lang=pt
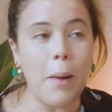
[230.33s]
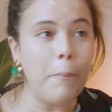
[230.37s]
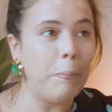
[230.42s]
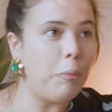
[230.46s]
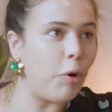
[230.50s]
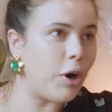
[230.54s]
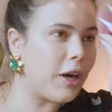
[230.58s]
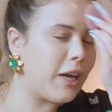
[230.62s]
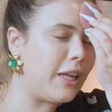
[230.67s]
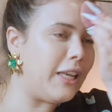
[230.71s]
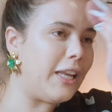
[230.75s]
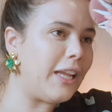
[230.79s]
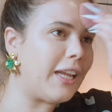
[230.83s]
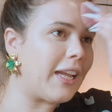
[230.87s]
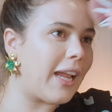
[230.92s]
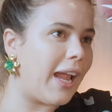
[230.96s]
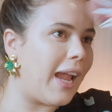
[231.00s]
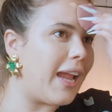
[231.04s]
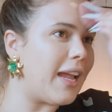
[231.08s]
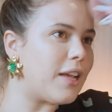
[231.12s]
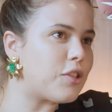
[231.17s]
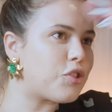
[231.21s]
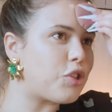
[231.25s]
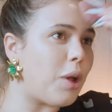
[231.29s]
Porque
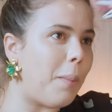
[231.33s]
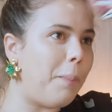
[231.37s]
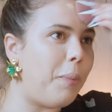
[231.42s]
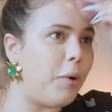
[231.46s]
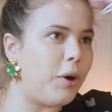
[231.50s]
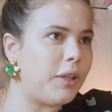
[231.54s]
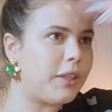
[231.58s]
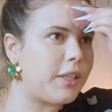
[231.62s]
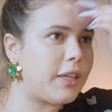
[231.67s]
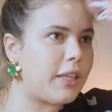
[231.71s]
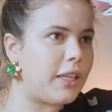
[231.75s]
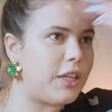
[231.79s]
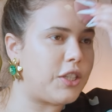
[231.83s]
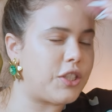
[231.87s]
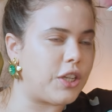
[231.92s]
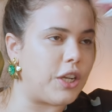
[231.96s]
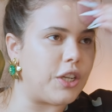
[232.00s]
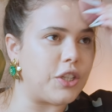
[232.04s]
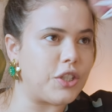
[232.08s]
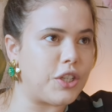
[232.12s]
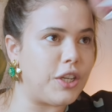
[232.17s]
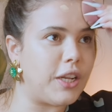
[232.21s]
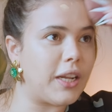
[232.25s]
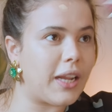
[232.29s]
ninguém é só podre, né,
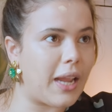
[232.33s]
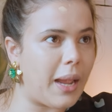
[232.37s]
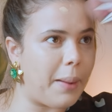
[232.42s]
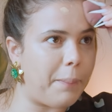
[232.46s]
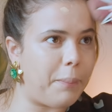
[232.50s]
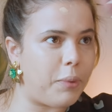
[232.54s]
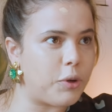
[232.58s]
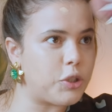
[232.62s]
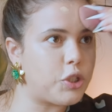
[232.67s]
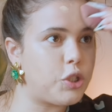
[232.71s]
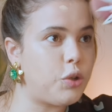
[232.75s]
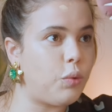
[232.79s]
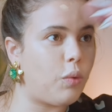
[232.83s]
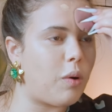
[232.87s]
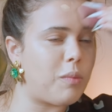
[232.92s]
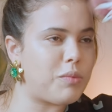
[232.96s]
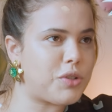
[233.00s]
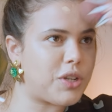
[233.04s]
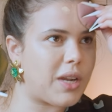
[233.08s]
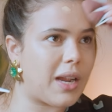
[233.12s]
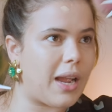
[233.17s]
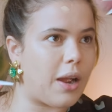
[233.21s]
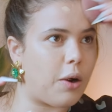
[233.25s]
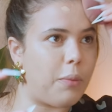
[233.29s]
gente? Ninguém é podre. Se o homem
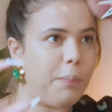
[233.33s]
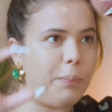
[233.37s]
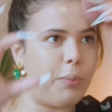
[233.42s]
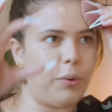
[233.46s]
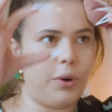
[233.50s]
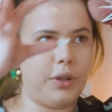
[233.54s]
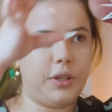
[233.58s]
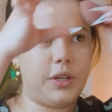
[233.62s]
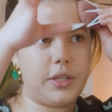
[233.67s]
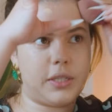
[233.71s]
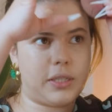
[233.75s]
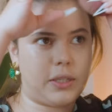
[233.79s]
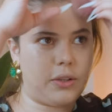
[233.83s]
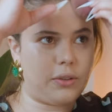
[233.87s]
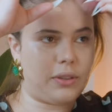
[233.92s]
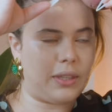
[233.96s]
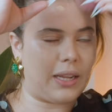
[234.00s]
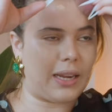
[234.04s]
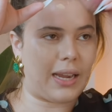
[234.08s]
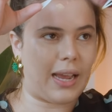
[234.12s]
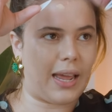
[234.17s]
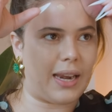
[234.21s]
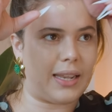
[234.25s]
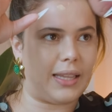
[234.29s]
chegar com podre, escrito
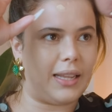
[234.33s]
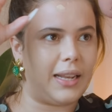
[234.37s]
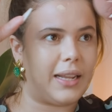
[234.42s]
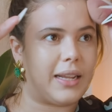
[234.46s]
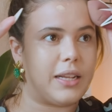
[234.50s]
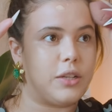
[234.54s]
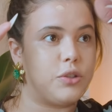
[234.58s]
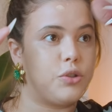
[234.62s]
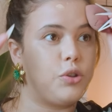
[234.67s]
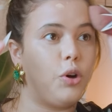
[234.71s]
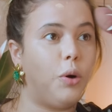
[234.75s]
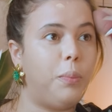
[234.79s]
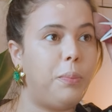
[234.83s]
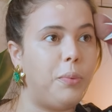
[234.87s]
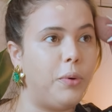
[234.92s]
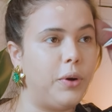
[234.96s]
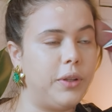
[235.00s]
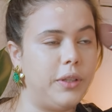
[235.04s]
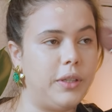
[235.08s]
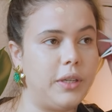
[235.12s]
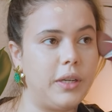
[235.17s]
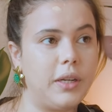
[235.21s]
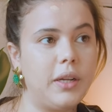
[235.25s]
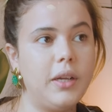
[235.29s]
na cara dele aqui, sou
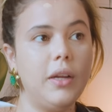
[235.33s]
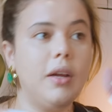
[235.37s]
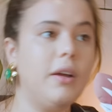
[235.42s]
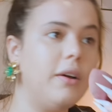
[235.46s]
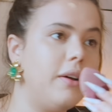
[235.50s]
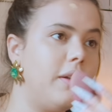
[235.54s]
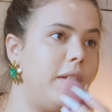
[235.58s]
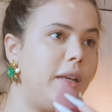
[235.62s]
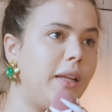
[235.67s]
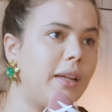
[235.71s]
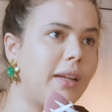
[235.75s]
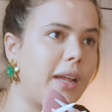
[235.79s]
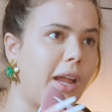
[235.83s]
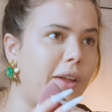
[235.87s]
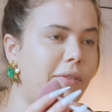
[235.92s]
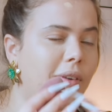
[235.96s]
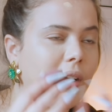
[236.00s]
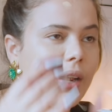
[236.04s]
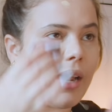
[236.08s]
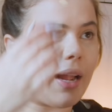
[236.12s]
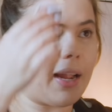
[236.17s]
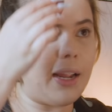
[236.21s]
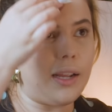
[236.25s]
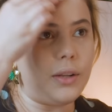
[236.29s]
podre, ninguém
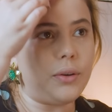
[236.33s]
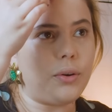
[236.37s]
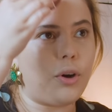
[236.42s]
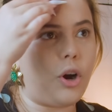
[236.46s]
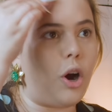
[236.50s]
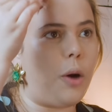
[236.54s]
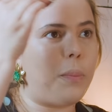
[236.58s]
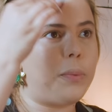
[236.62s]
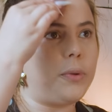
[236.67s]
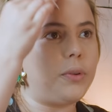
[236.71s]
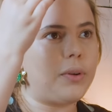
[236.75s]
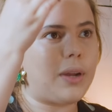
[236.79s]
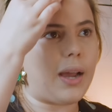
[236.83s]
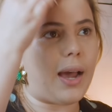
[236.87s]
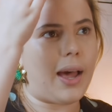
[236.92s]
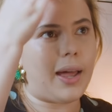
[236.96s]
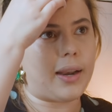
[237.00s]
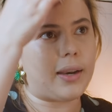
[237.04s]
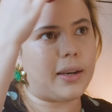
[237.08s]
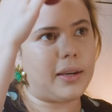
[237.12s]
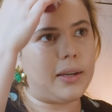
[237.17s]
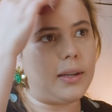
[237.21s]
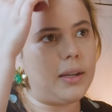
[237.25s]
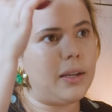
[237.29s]
vai cair no golpe do
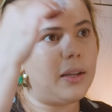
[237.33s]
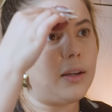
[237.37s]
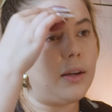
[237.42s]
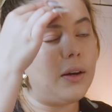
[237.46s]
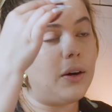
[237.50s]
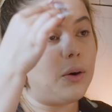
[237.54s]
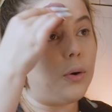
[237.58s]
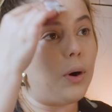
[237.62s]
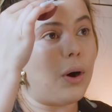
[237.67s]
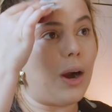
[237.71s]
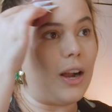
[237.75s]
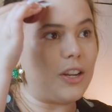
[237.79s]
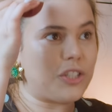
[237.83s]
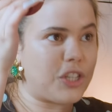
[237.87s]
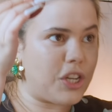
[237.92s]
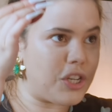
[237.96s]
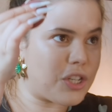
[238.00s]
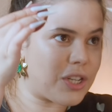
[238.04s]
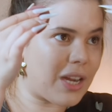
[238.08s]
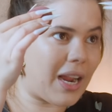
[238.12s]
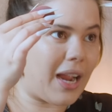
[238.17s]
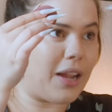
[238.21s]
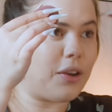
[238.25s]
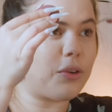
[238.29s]
cara, né? A
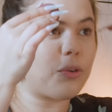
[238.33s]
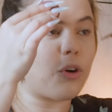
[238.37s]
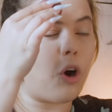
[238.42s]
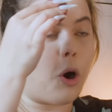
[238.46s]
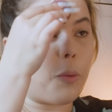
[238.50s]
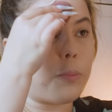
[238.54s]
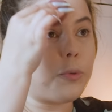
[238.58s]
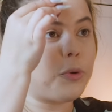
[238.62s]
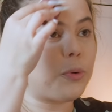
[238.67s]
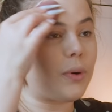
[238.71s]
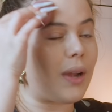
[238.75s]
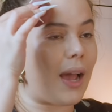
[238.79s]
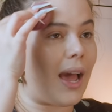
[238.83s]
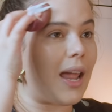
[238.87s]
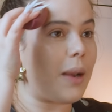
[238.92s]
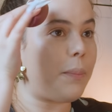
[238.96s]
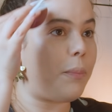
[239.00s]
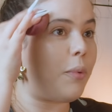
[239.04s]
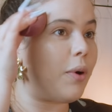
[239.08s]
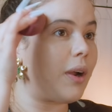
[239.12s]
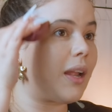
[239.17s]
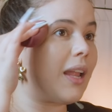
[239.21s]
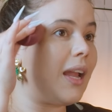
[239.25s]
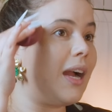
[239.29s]
gente cai no golpe do cara
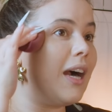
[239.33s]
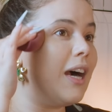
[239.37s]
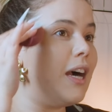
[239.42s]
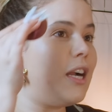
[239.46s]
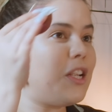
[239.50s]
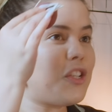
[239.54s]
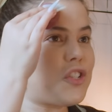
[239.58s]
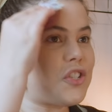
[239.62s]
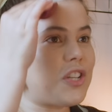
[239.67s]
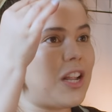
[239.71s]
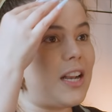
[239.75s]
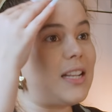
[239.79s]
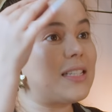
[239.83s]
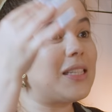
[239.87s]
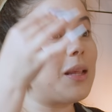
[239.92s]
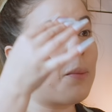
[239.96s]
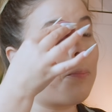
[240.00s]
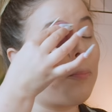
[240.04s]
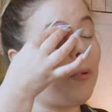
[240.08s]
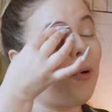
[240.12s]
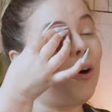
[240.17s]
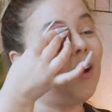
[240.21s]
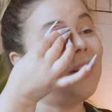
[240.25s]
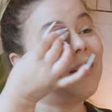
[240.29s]
porque antes dele ser
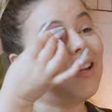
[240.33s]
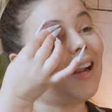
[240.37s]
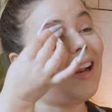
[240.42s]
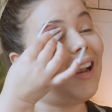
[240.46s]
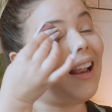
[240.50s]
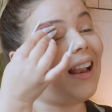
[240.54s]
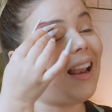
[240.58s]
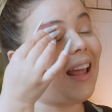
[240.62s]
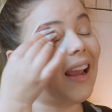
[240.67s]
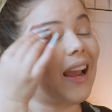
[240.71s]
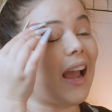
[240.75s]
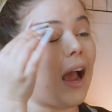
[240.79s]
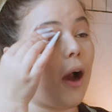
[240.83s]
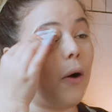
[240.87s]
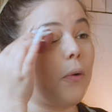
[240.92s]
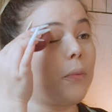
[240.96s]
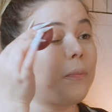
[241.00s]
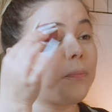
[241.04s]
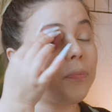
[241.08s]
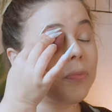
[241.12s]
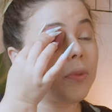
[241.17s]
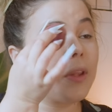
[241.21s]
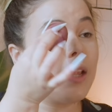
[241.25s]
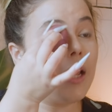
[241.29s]
podre, ele é
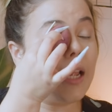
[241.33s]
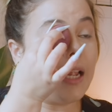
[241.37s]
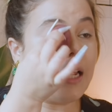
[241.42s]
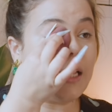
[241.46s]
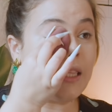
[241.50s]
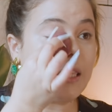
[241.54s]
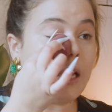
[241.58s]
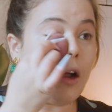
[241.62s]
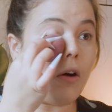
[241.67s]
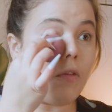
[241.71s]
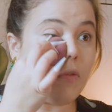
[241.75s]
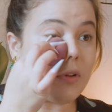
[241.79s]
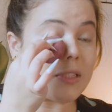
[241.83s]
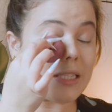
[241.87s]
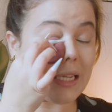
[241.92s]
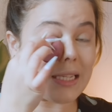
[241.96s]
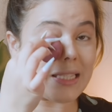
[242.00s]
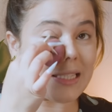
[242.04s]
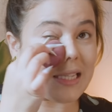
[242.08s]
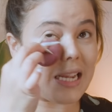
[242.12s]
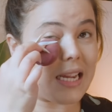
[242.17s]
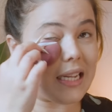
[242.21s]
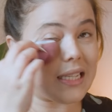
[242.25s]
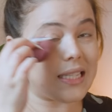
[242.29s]
legal. Então você
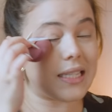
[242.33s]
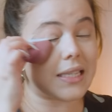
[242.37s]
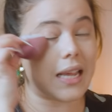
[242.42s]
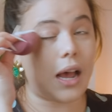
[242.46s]
sente